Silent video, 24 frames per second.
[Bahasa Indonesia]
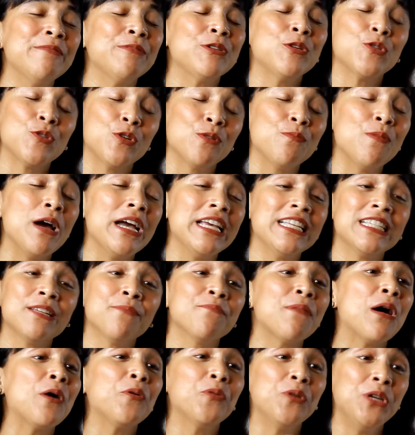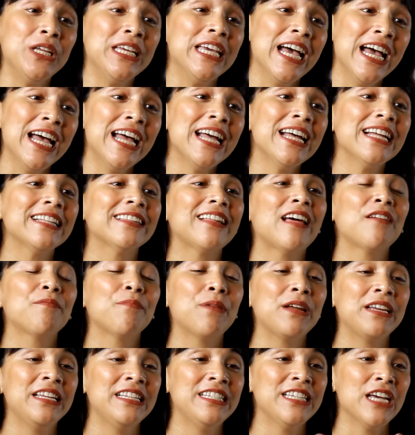menyusui bayi semau dia
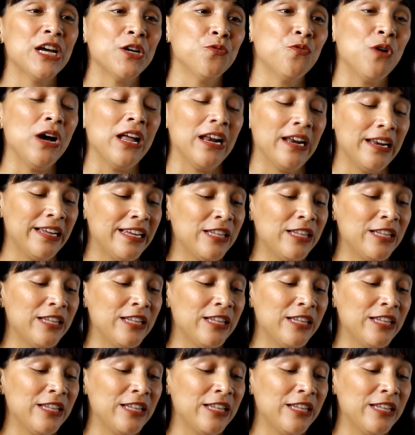tanpa dijadwal.